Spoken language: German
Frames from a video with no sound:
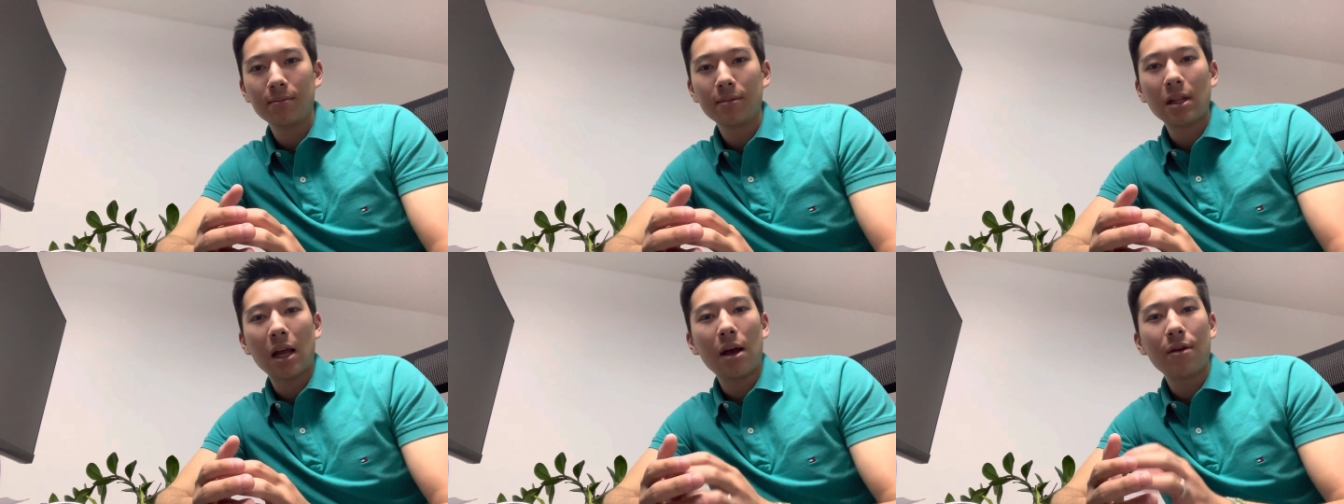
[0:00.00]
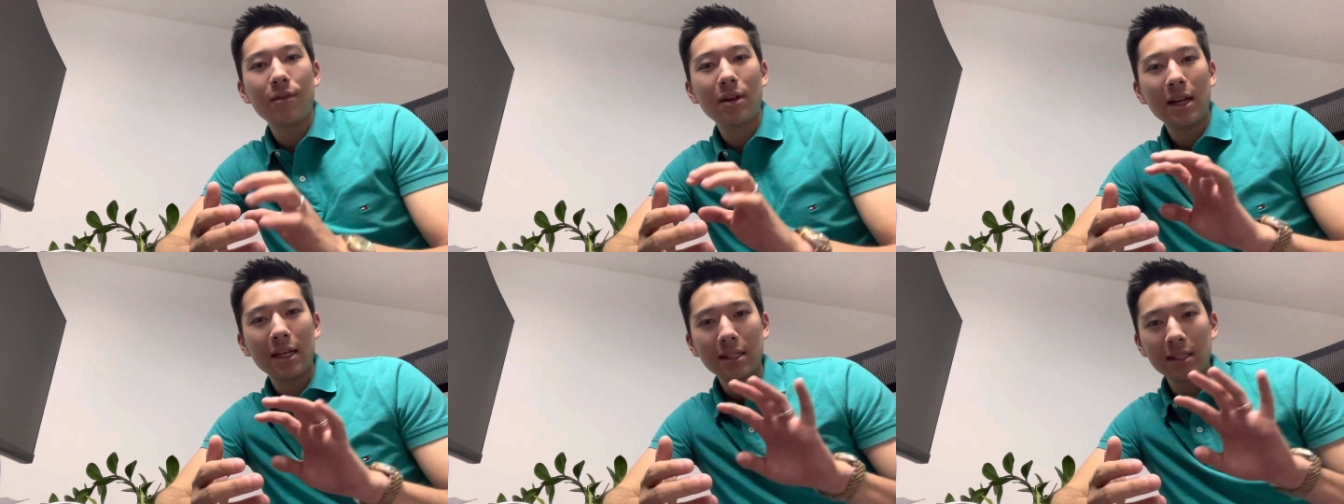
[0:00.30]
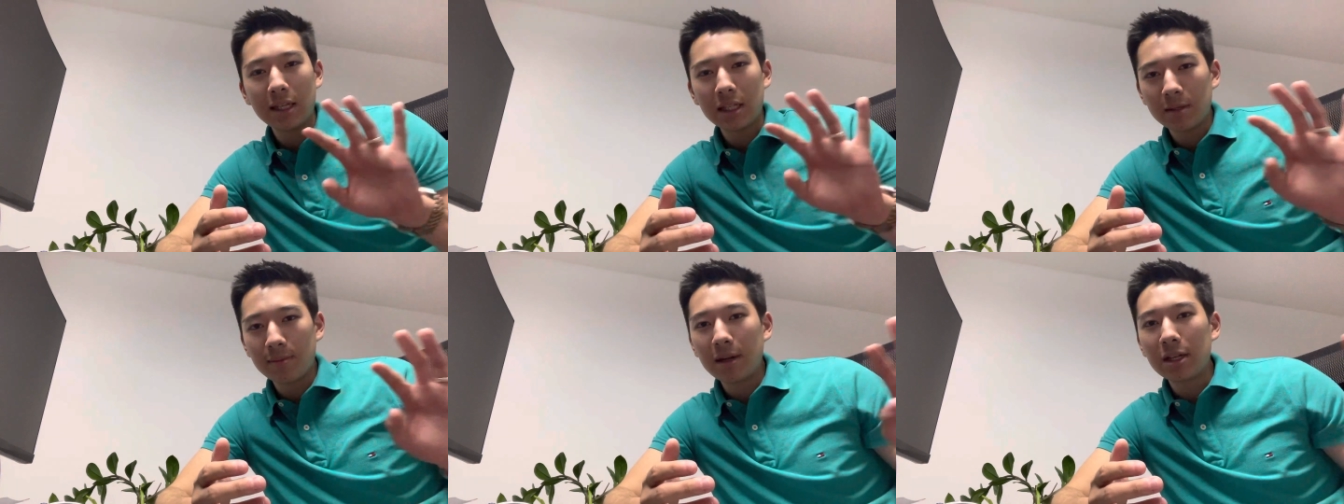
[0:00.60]
Aber wir lassen
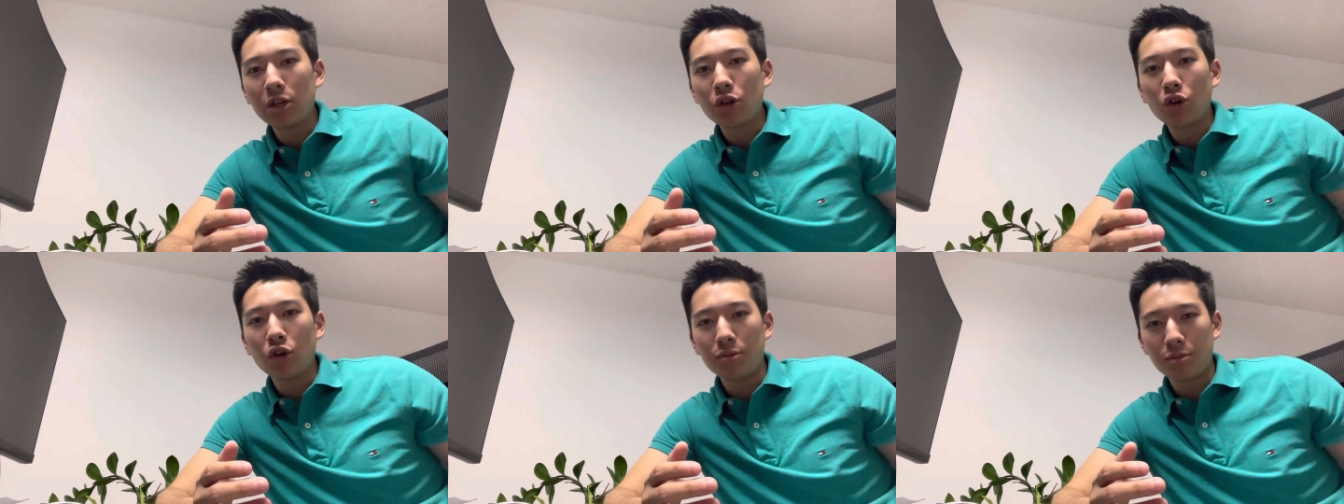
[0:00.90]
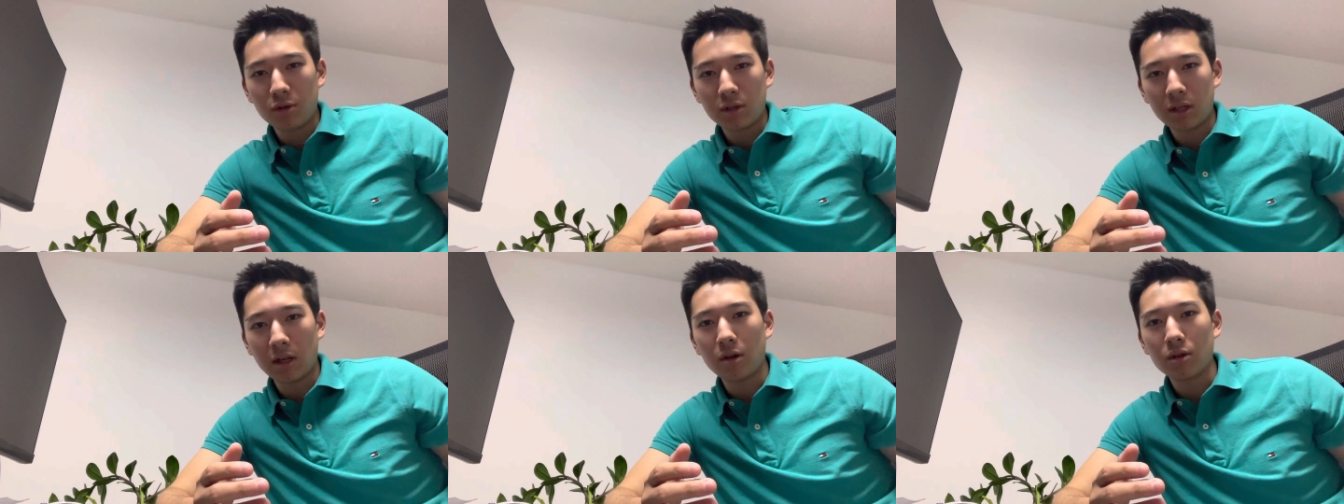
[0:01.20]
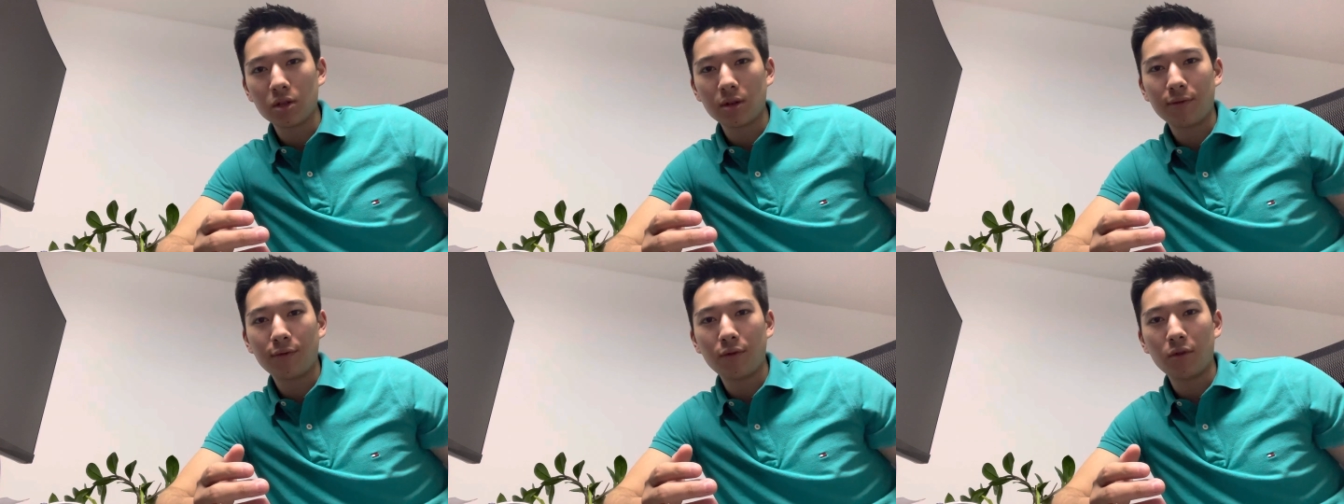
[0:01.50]
jetzt mal die Kryptos
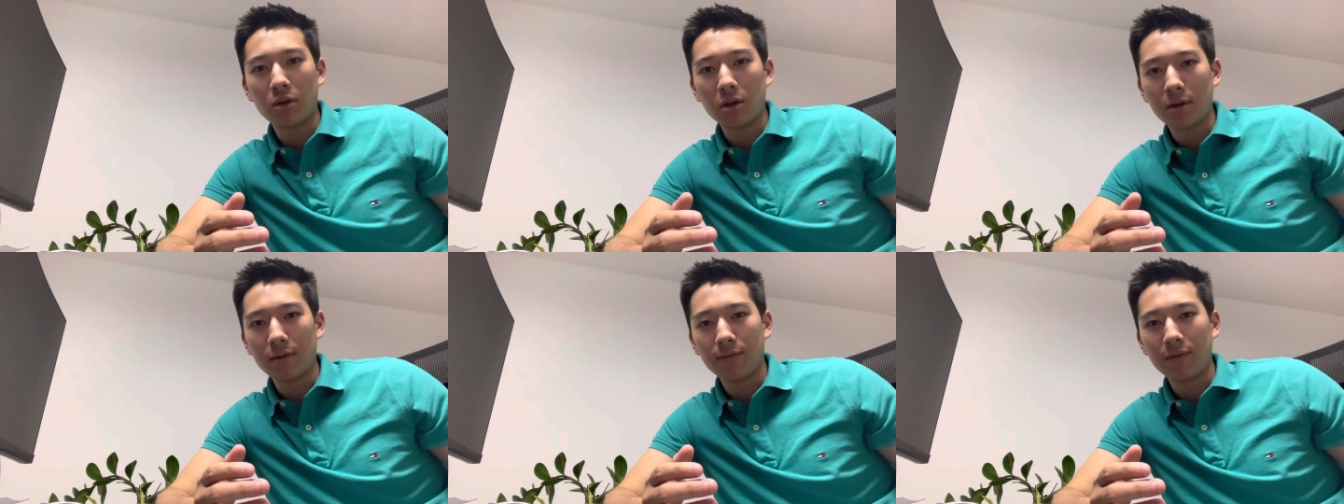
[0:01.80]
außen vor.